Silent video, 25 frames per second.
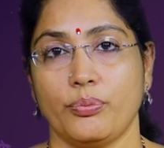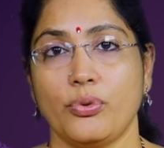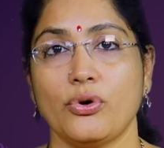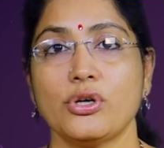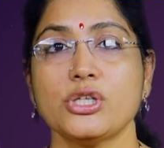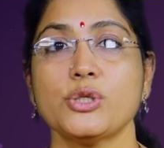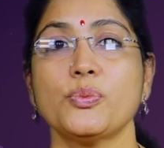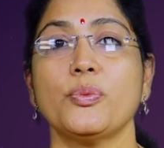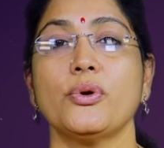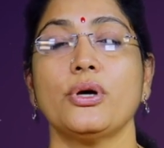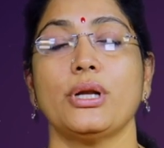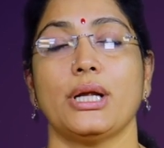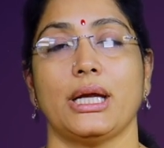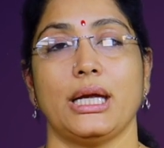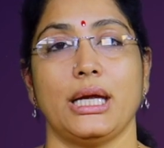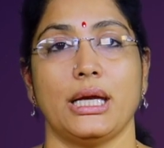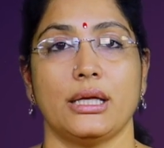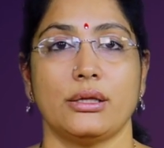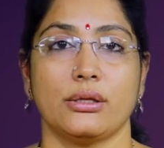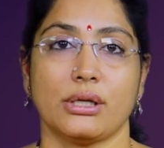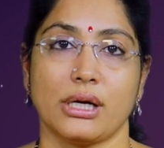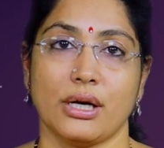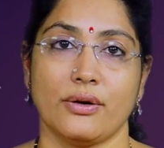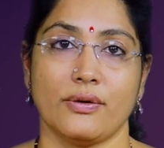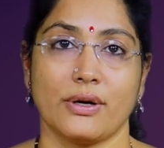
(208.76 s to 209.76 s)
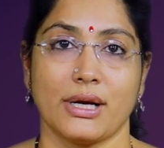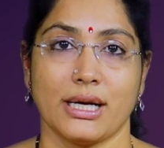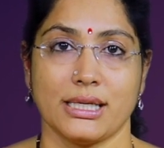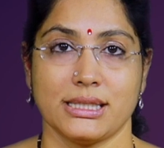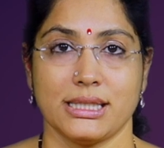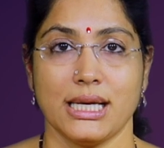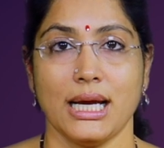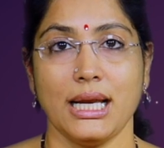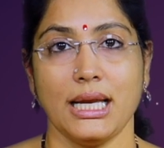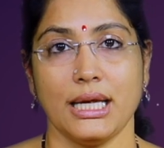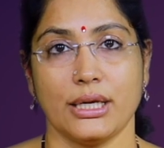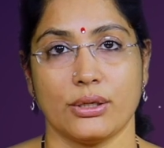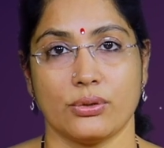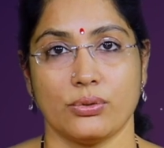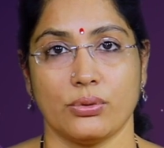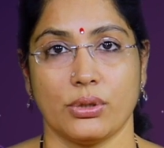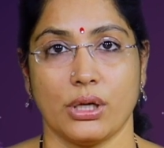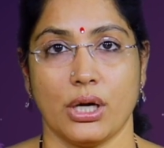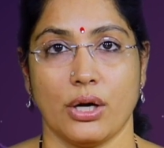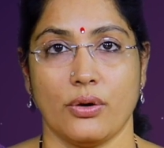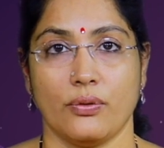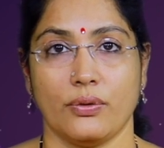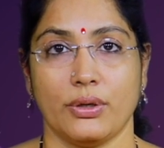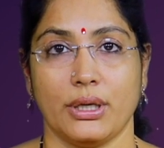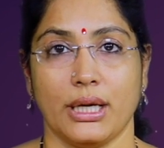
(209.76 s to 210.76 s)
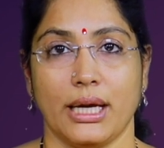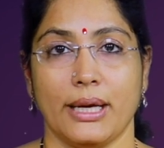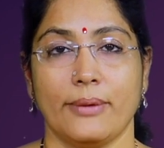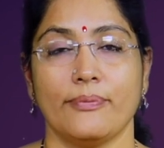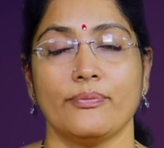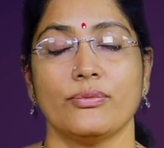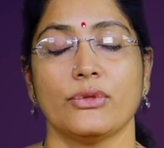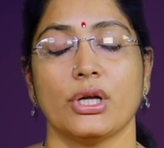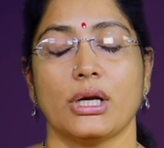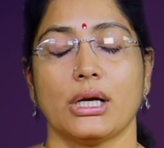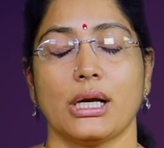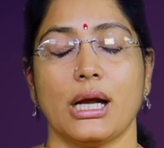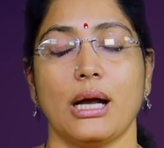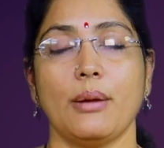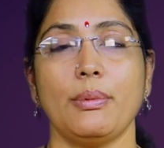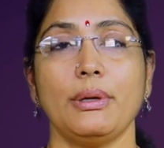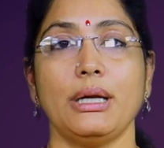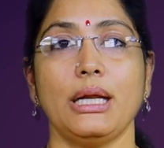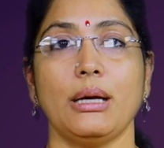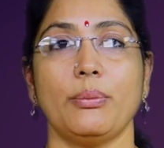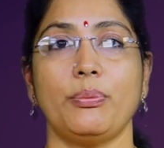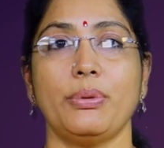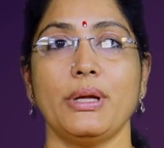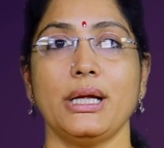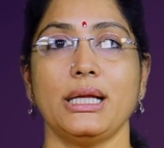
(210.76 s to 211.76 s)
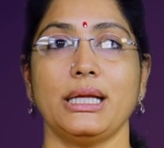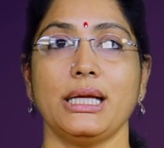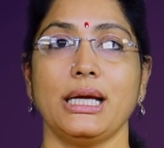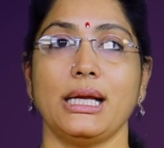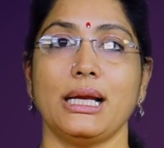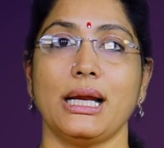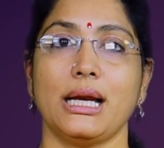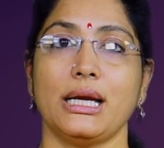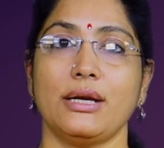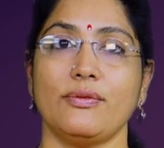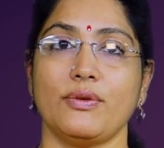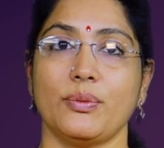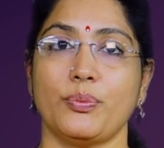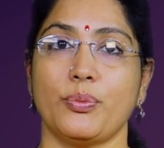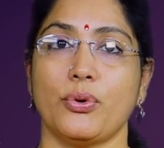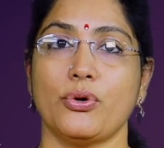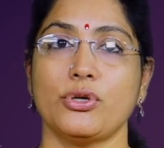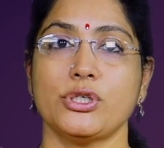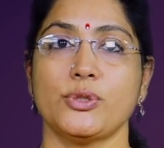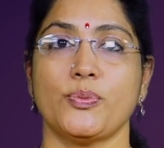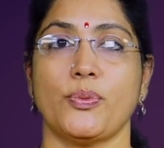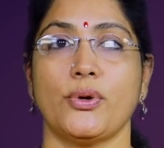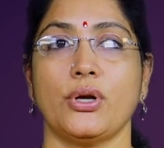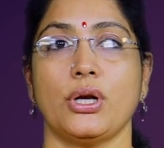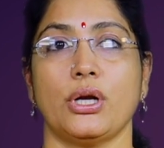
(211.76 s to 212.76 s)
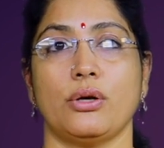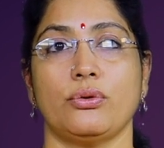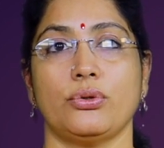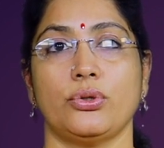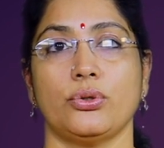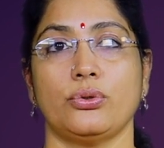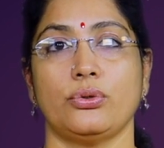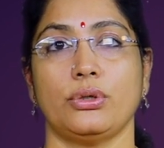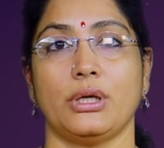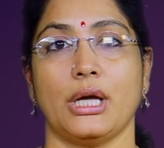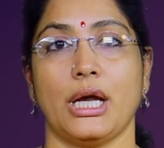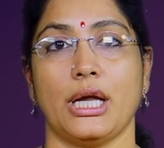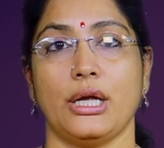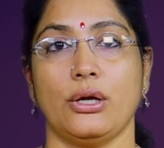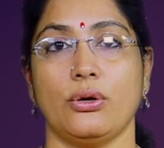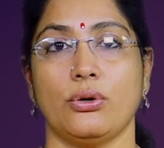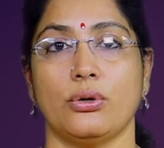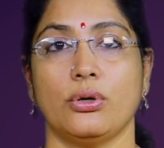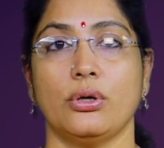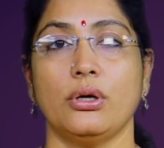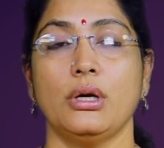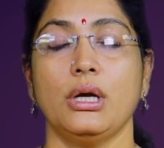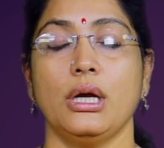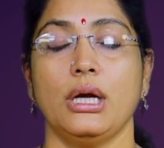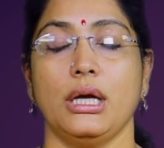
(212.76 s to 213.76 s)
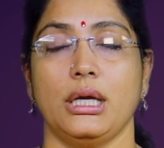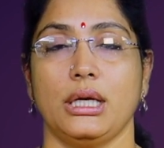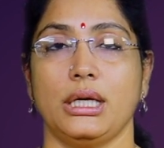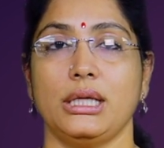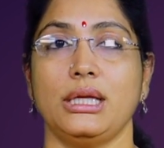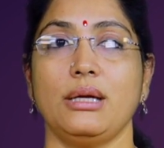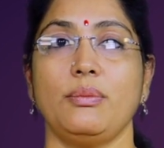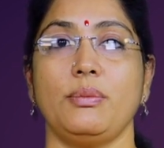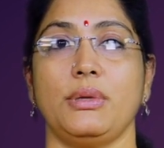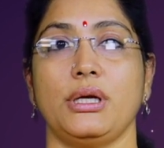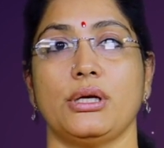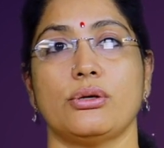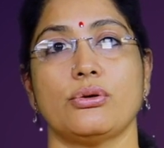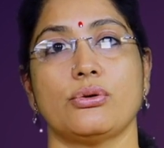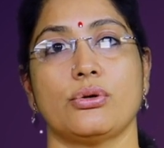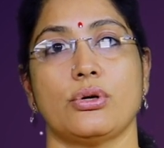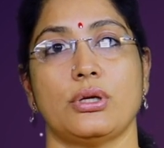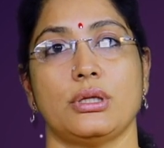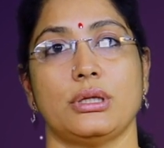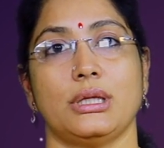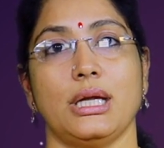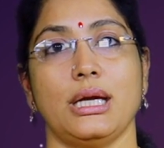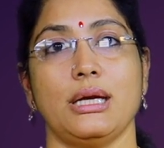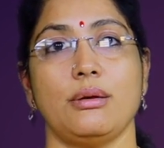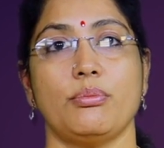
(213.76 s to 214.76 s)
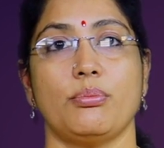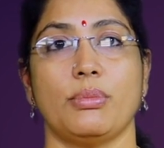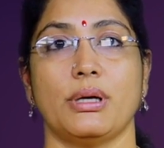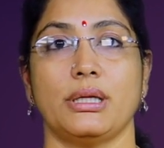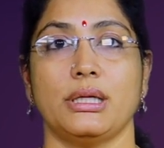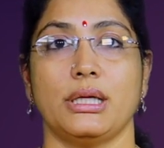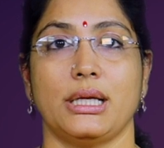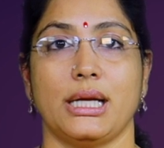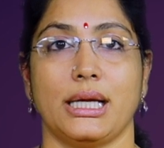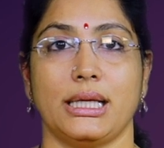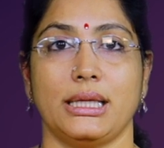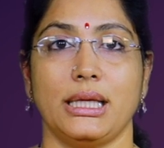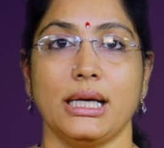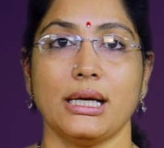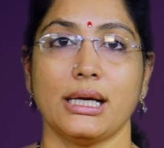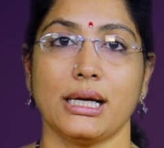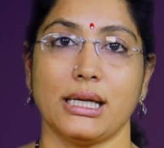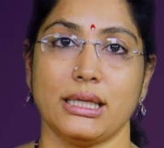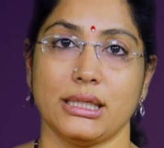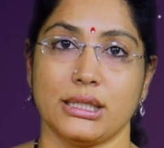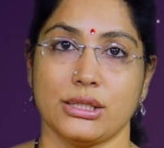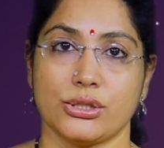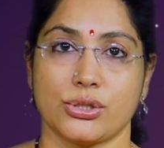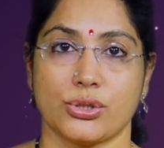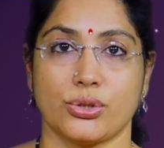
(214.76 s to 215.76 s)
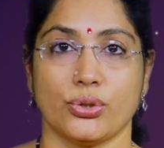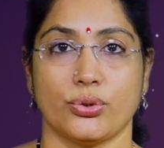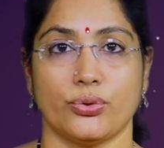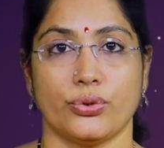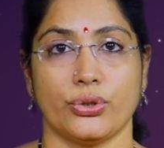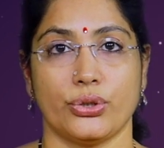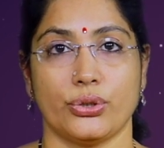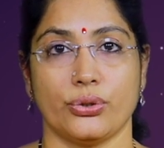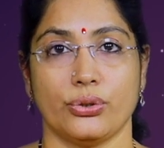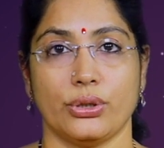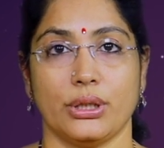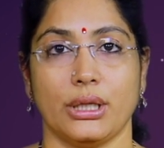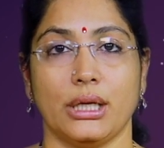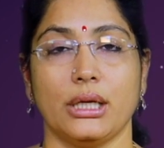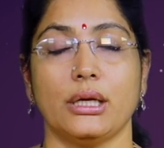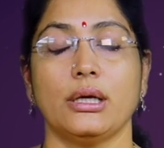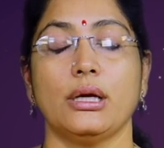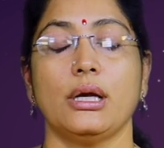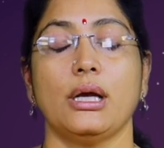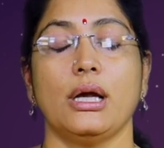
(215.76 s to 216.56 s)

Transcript: పోస్పోన్ అయ్యేందుకు అవకాశాలు ఎక్కువగా ఉంటాయి కాబట్టి ఎప్పుడైతే ఇలాంటివి పోస్ట్పోన్ అవుతూ ఉంటాయో ఇది మీకు కొంత ఇబ్బందిని అయితే కలిగిస్తూ ఉంటుంది